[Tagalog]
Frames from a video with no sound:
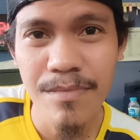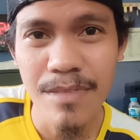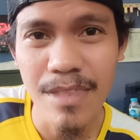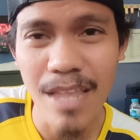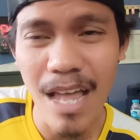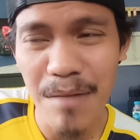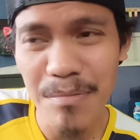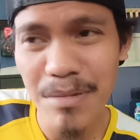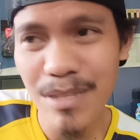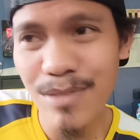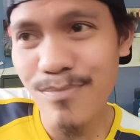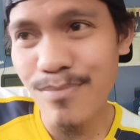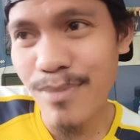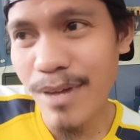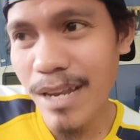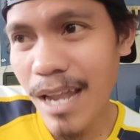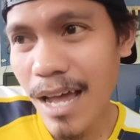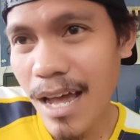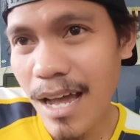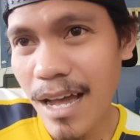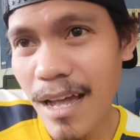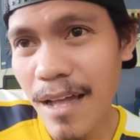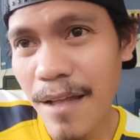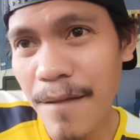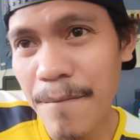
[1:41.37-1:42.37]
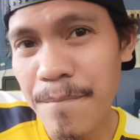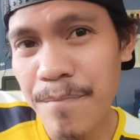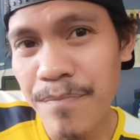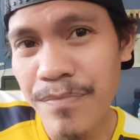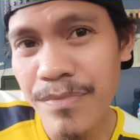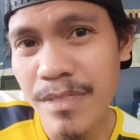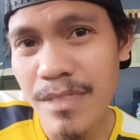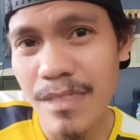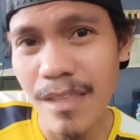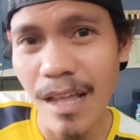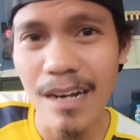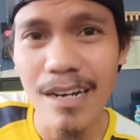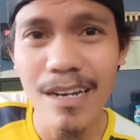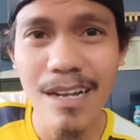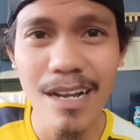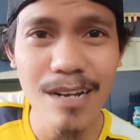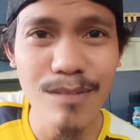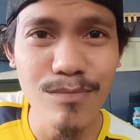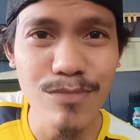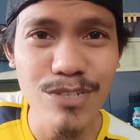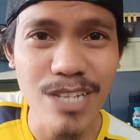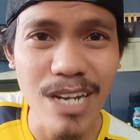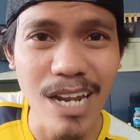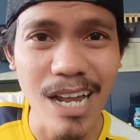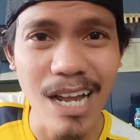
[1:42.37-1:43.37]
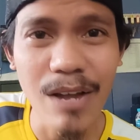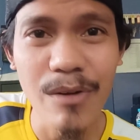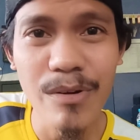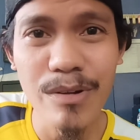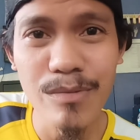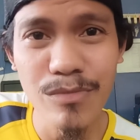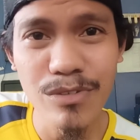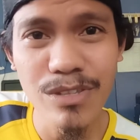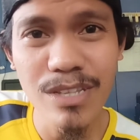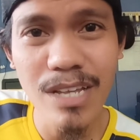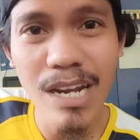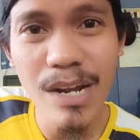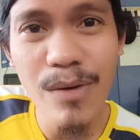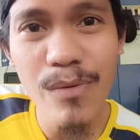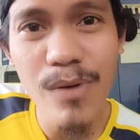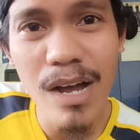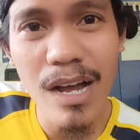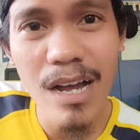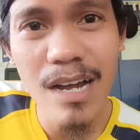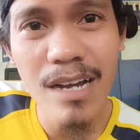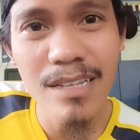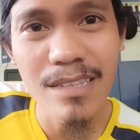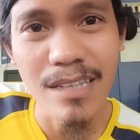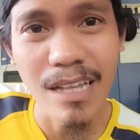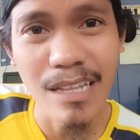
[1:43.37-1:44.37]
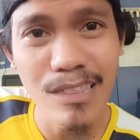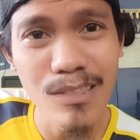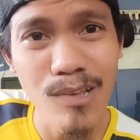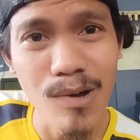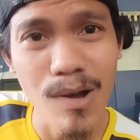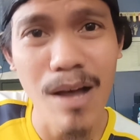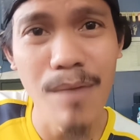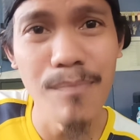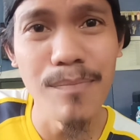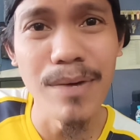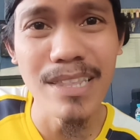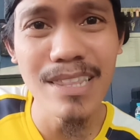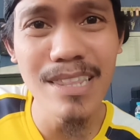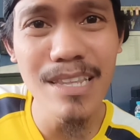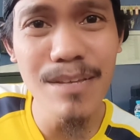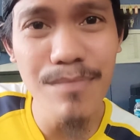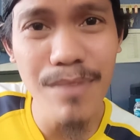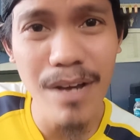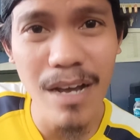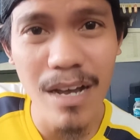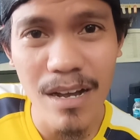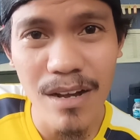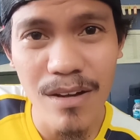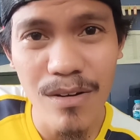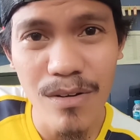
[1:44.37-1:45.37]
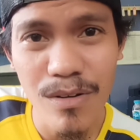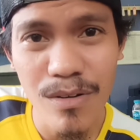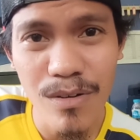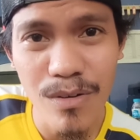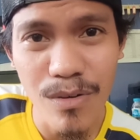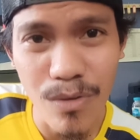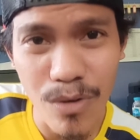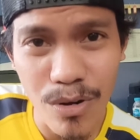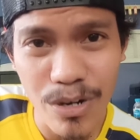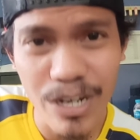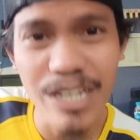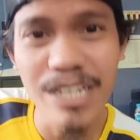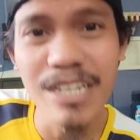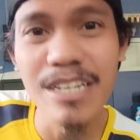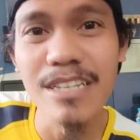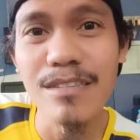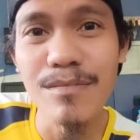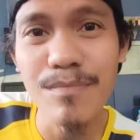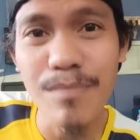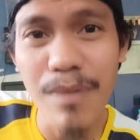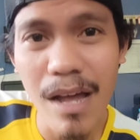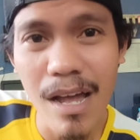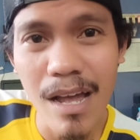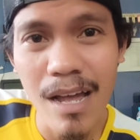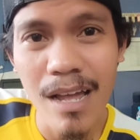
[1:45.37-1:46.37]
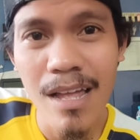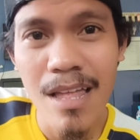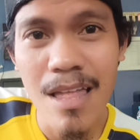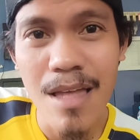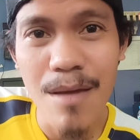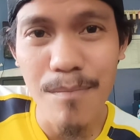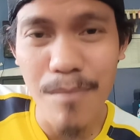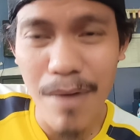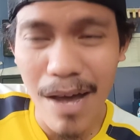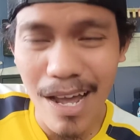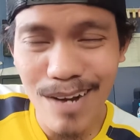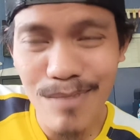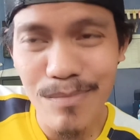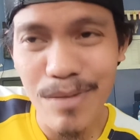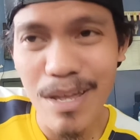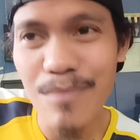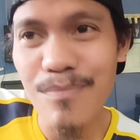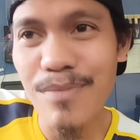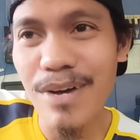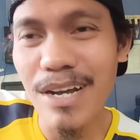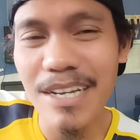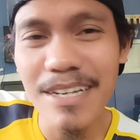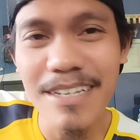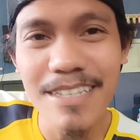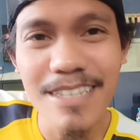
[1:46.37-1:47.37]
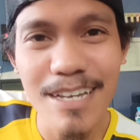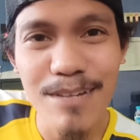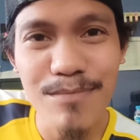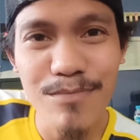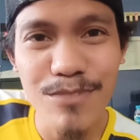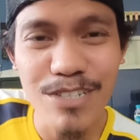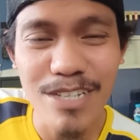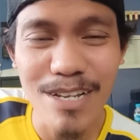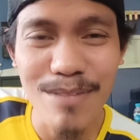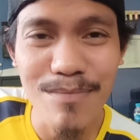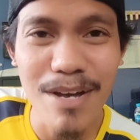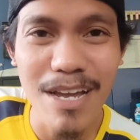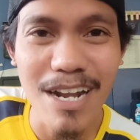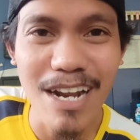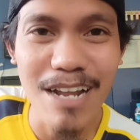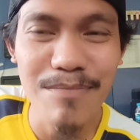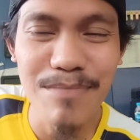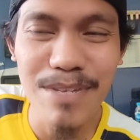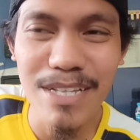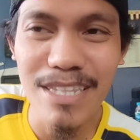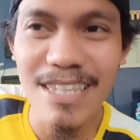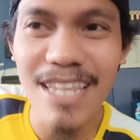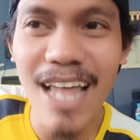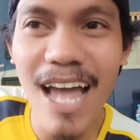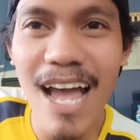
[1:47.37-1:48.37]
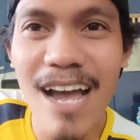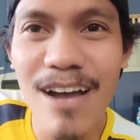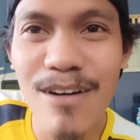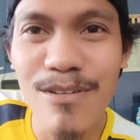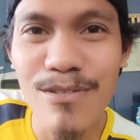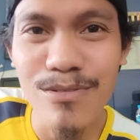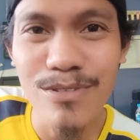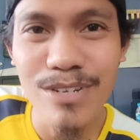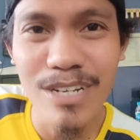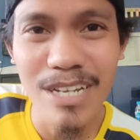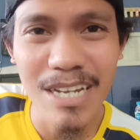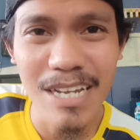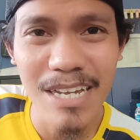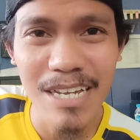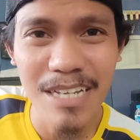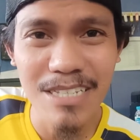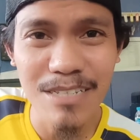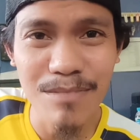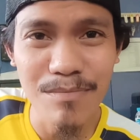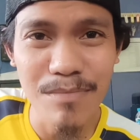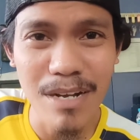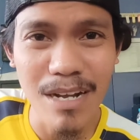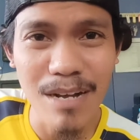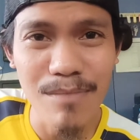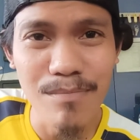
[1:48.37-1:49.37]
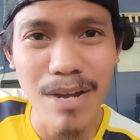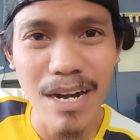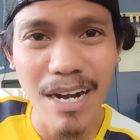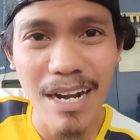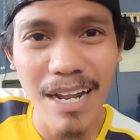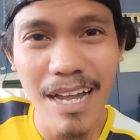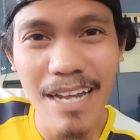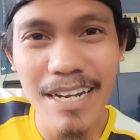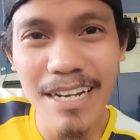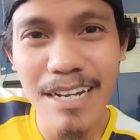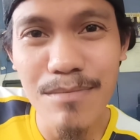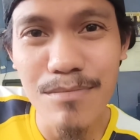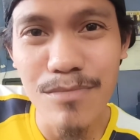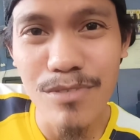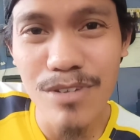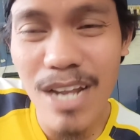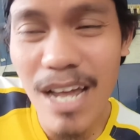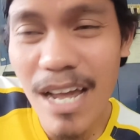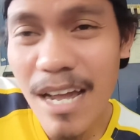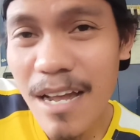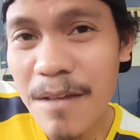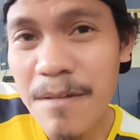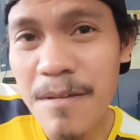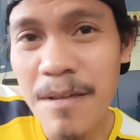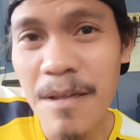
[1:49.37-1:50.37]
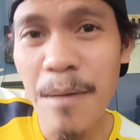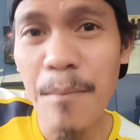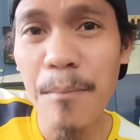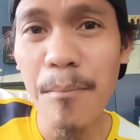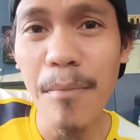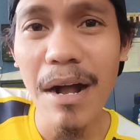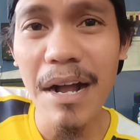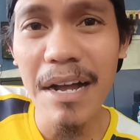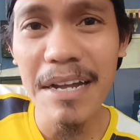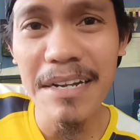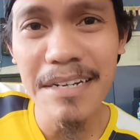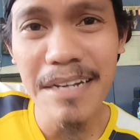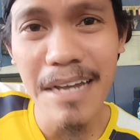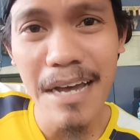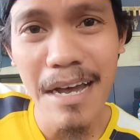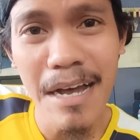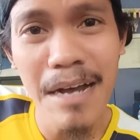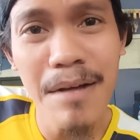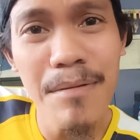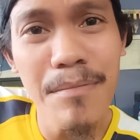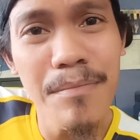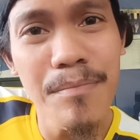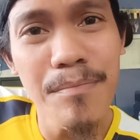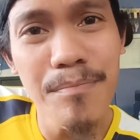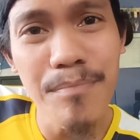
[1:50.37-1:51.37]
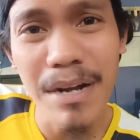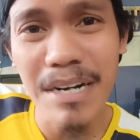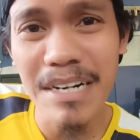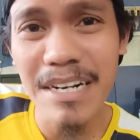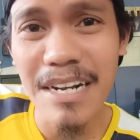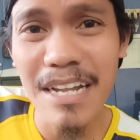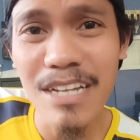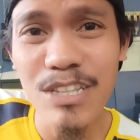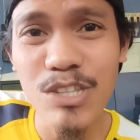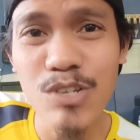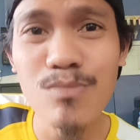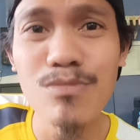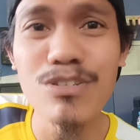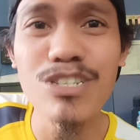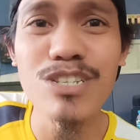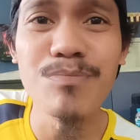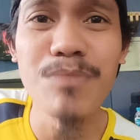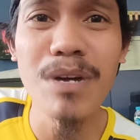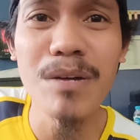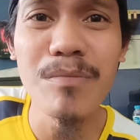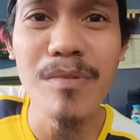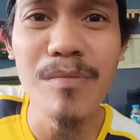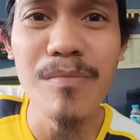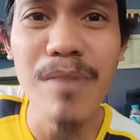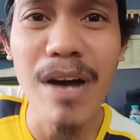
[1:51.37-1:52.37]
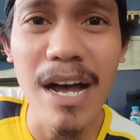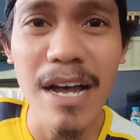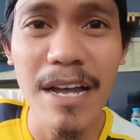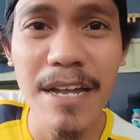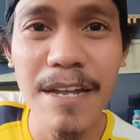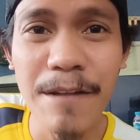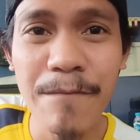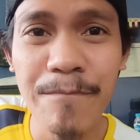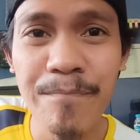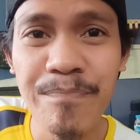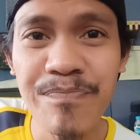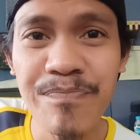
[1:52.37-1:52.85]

Dapat pala, dagdagan mo sila, gawin mo dalawa, tatlo, apat, lima, or higit pa para maipakita mo sa maraming tao o di kaya sa mga barkada mo na maganda ang pagtrato mo sa mga babae.